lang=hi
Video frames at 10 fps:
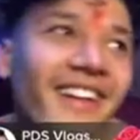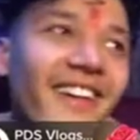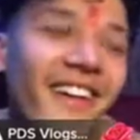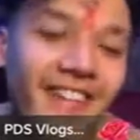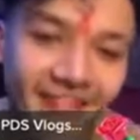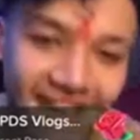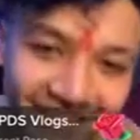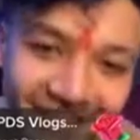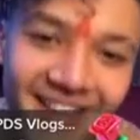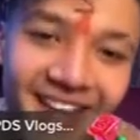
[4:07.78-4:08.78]
अंतका
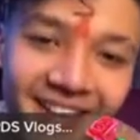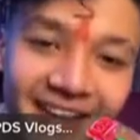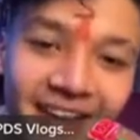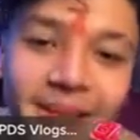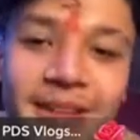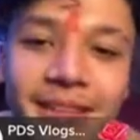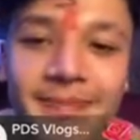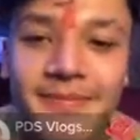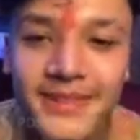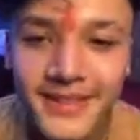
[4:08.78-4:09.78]
अंतकाली मतलब हाँ.
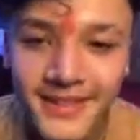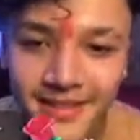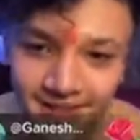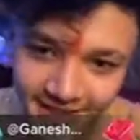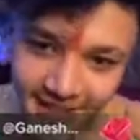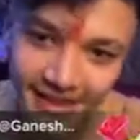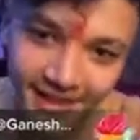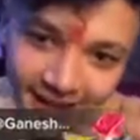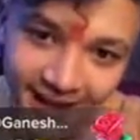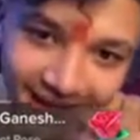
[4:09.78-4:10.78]
ज्यादा
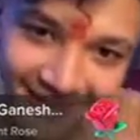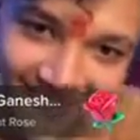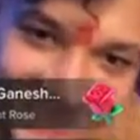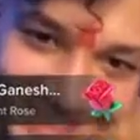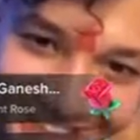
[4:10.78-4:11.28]
खाने वाली